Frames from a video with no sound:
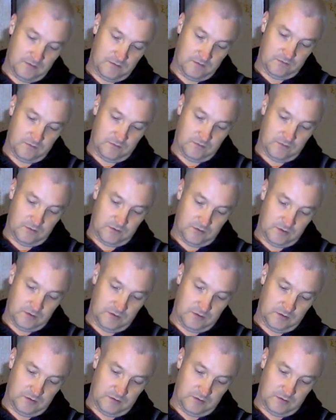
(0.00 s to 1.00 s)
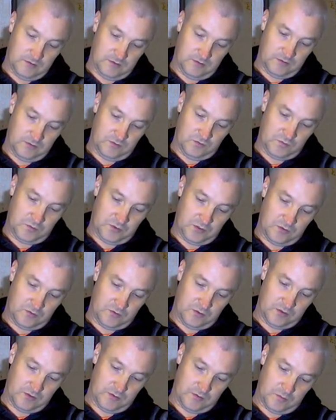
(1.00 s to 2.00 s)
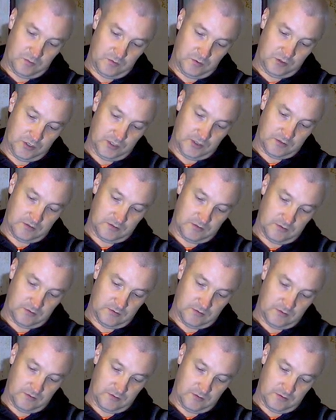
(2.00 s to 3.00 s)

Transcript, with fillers: Вот. И зуб такой, получается,